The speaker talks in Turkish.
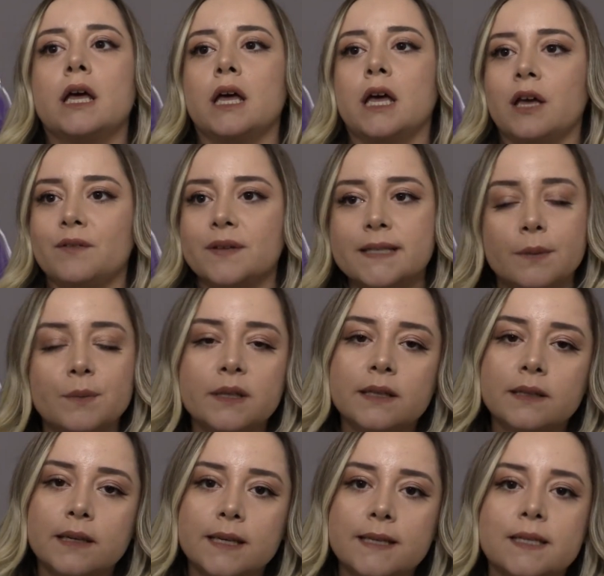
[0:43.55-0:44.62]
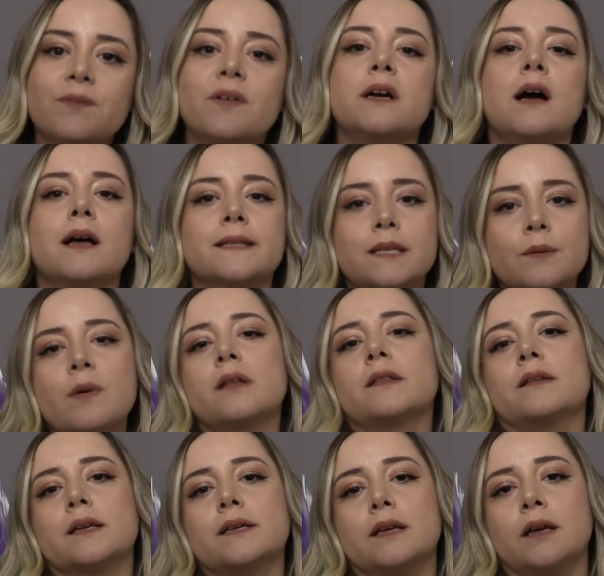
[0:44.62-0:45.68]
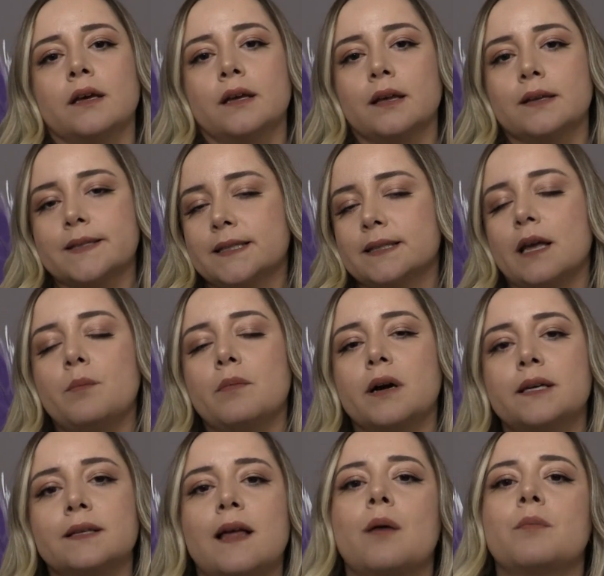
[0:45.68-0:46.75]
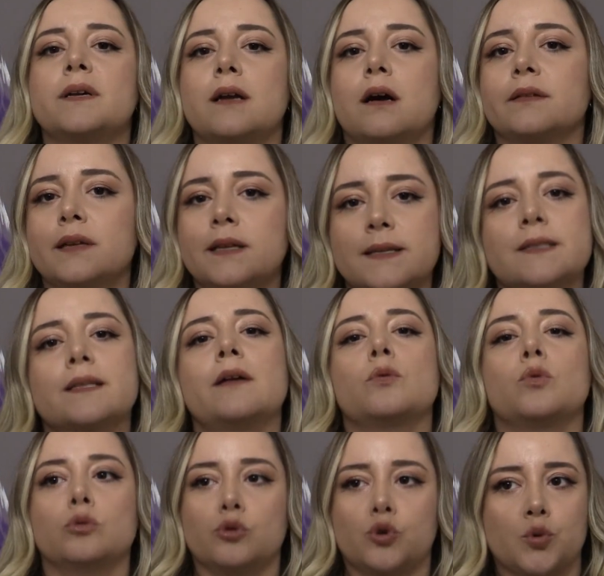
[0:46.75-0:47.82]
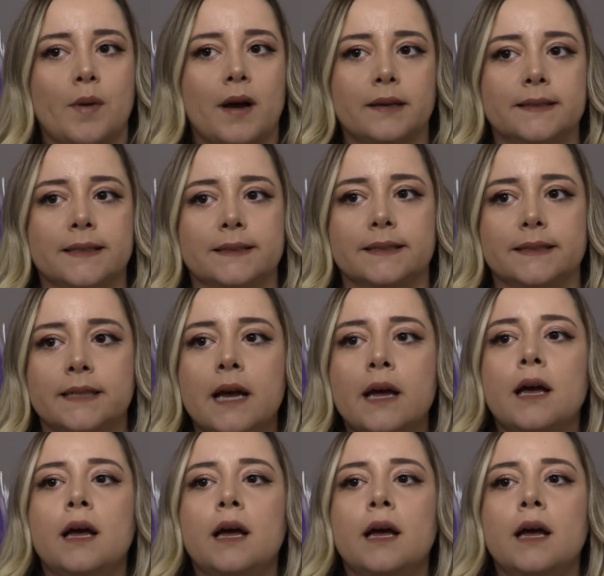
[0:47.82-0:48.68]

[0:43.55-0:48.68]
e, vitamin analizi ve katkı maddesine bakılan bir analizden oluşmaktadır.